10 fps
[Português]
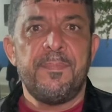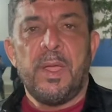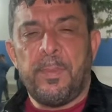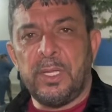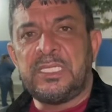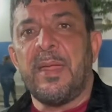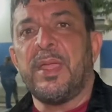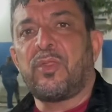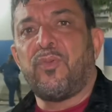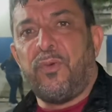O
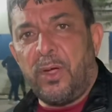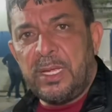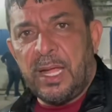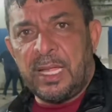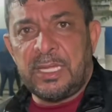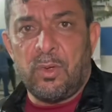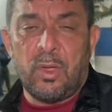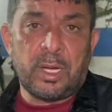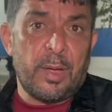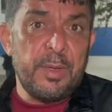policiamento foi até o
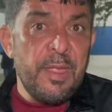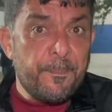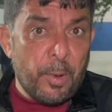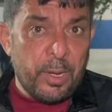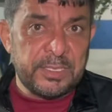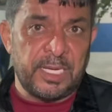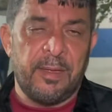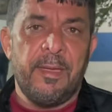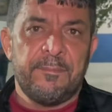local e de posse